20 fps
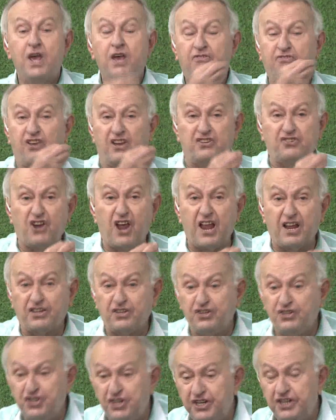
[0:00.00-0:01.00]
Isso é
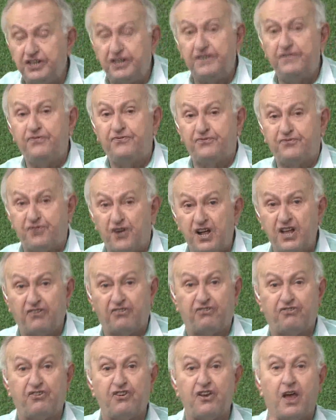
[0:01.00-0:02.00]
jardim de
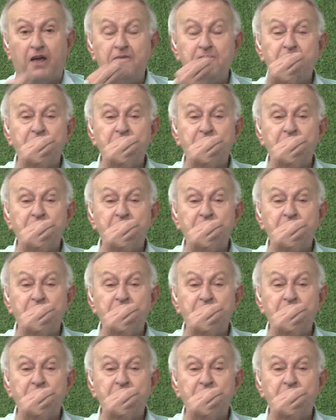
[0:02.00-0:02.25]
infância,